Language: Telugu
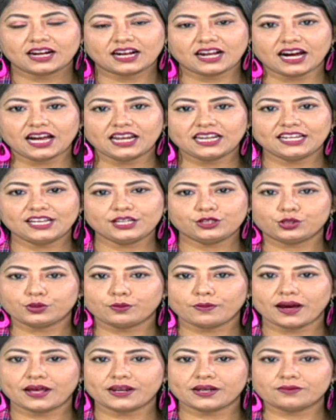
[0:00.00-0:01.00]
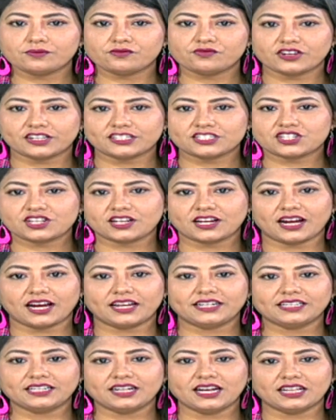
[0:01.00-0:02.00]
గాలి దుమారం వర్షం
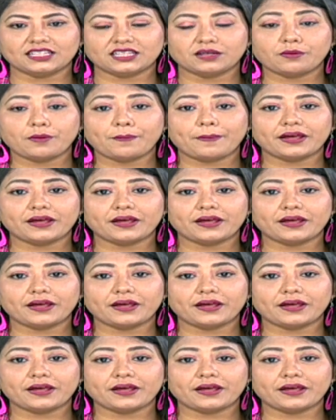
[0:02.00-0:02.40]
కారణంగా తమ